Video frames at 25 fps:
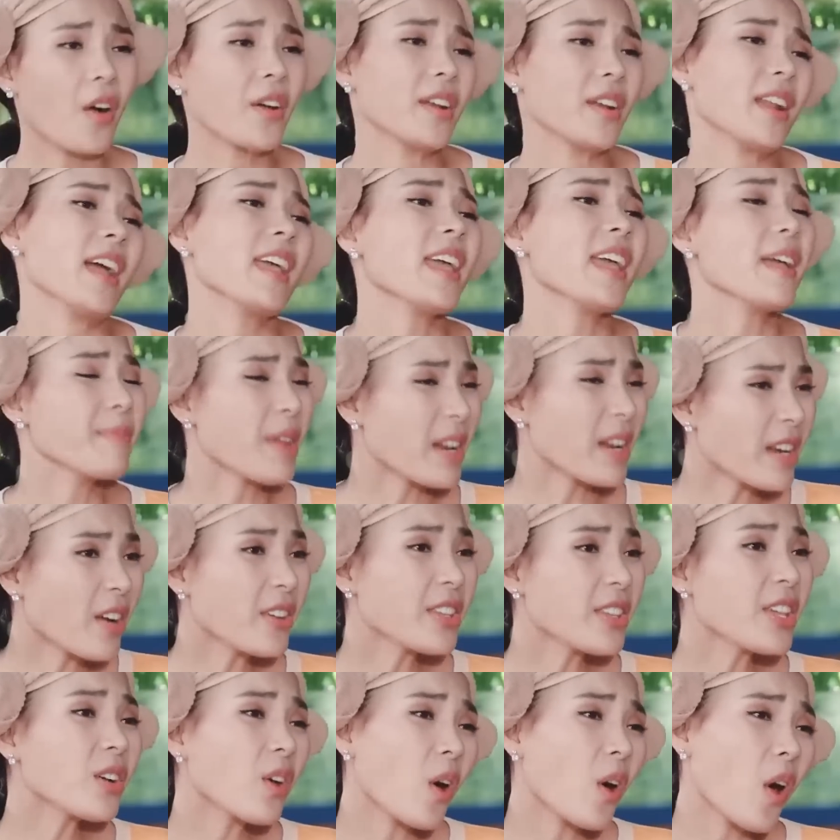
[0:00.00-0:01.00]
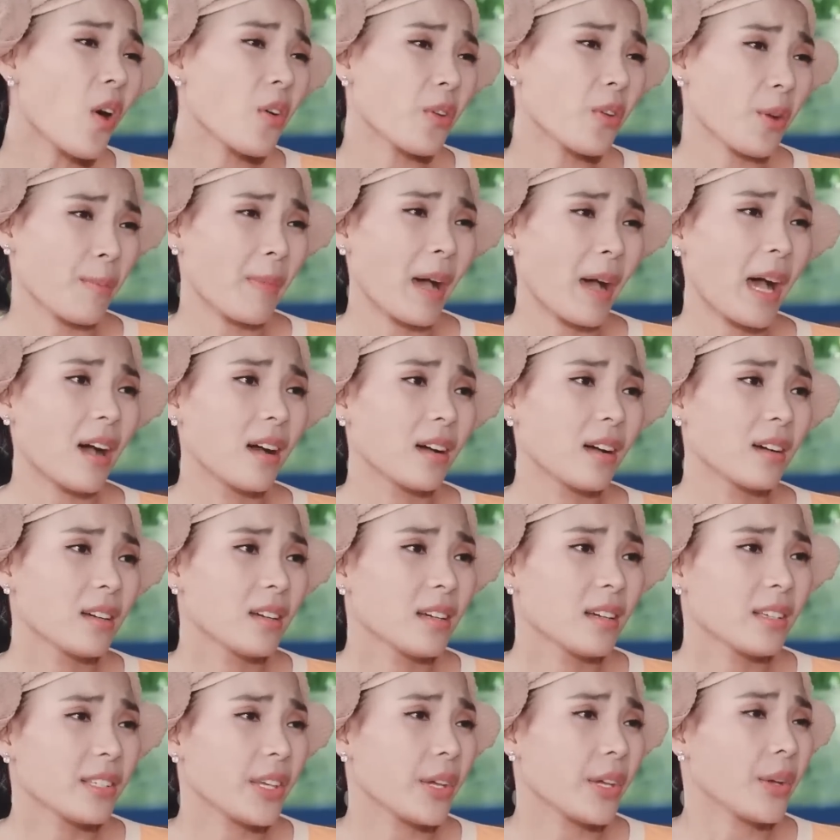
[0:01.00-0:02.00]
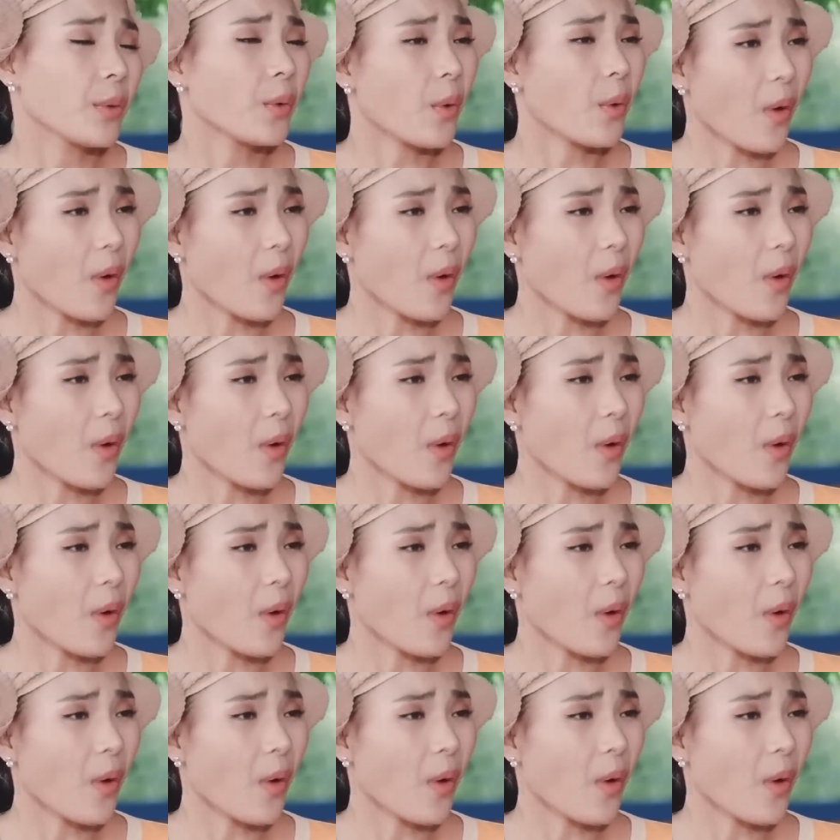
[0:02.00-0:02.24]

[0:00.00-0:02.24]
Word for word: Hồi nãy em đã nói với cô rồi mà Chịu